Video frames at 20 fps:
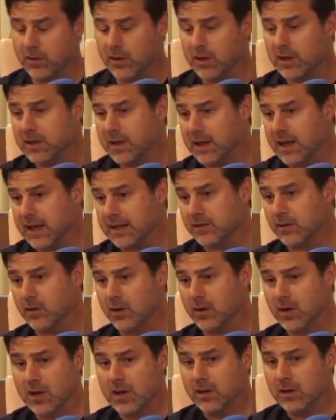En este caso,
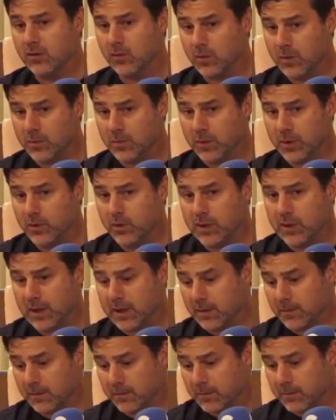tú me
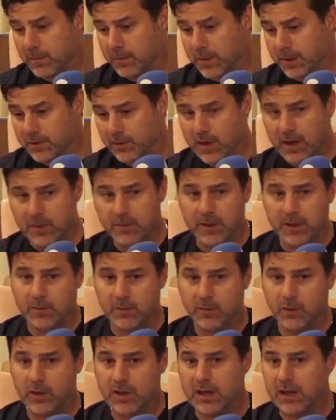preguntas personalmente
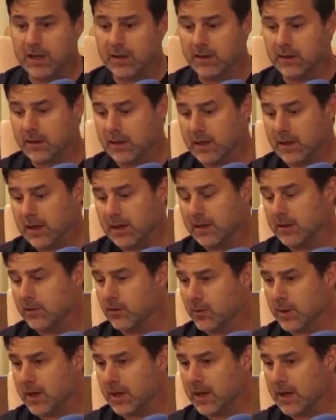por Kylian, Kylian
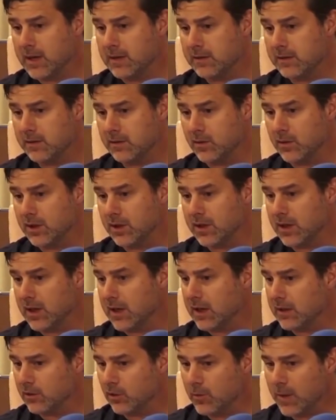tomará la decisión que tenga
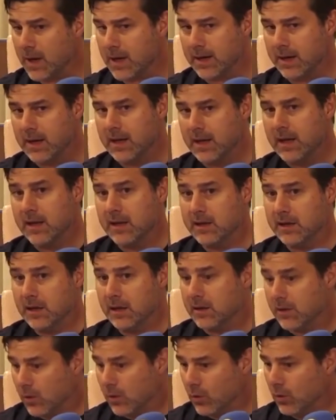que tomar y
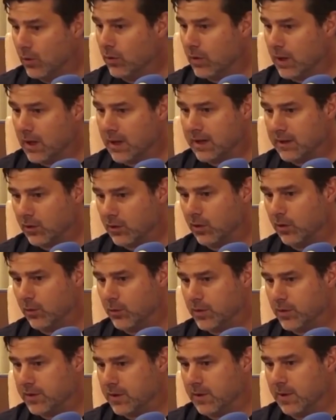el club hará todo lo
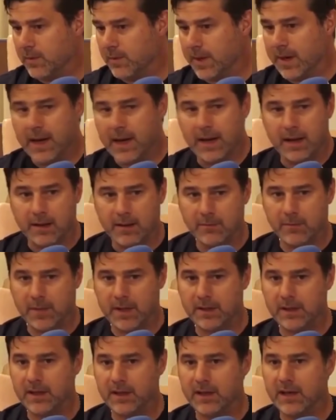posible para
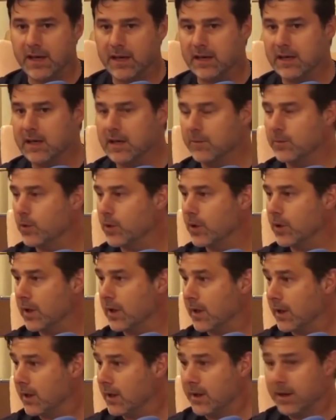mantener a Kylian
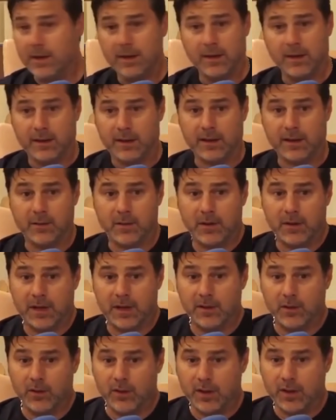porque estamos
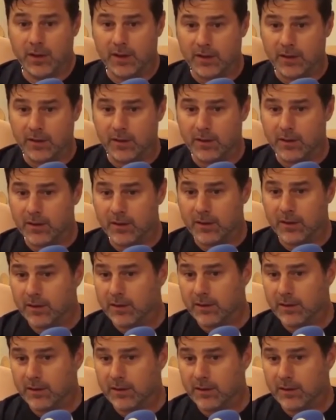hablando de, eh,